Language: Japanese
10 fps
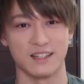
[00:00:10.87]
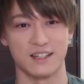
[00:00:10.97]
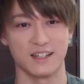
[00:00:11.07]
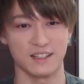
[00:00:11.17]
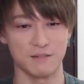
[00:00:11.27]

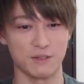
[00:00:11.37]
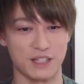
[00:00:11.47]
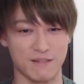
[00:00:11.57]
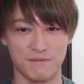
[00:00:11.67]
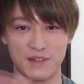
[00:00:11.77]

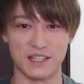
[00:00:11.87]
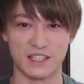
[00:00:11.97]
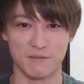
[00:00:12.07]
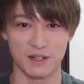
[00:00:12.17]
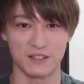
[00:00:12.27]
ネガティブキャンペーン
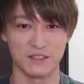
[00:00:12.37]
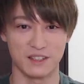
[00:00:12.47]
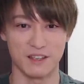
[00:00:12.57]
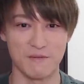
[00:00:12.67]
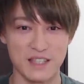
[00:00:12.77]
しまくっ
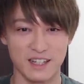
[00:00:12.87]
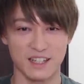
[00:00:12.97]
てみん